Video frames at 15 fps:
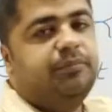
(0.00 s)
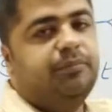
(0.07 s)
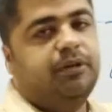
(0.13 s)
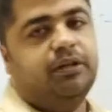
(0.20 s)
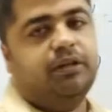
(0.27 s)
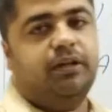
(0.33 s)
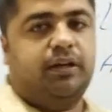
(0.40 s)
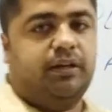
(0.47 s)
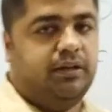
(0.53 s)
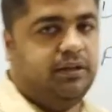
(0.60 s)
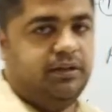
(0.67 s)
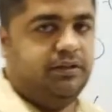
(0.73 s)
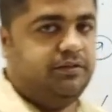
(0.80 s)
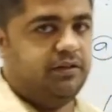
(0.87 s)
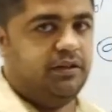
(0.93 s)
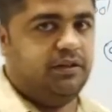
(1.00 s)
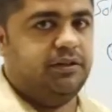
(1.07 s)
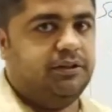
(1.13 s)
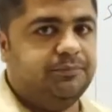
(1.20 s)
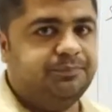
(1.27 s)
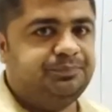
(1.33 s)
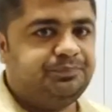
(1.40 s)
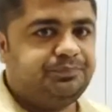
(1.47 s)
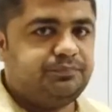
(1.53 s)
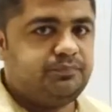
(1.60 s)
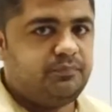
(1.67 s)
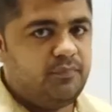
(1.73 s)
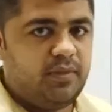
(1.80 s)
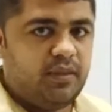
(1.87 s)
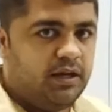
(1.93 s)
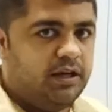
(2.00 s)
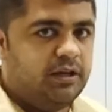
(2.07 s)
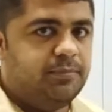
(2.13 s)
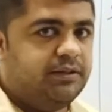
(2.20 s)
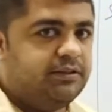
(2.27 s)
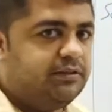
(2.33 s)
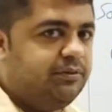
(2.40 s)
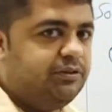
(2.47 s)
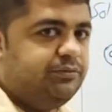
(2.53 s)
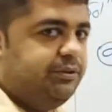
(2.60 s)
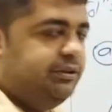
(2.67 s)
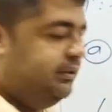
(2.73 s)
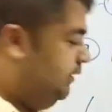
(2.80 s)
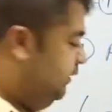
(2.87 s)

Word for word: इमिट करने ही चाहिए आई बात समझ में